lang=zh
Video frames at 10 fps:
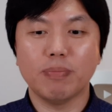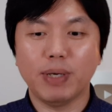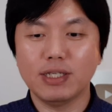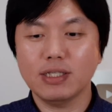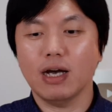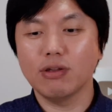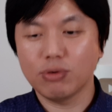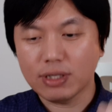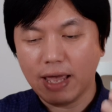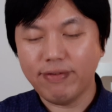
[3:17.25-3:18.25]
北京强调
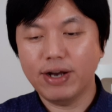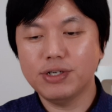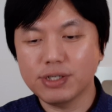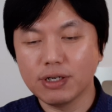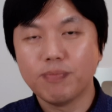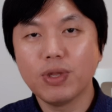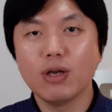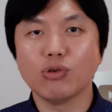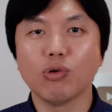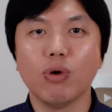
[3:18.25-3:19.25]
说台湾是
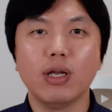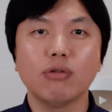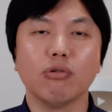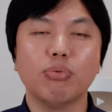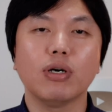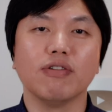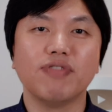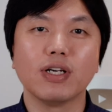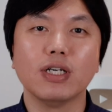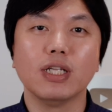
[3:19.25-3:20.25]
中国领土不可
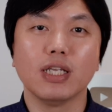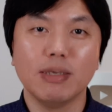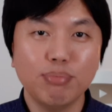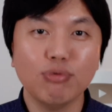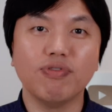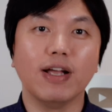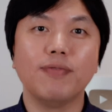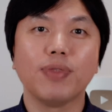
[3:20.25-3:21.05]
分割的一部分。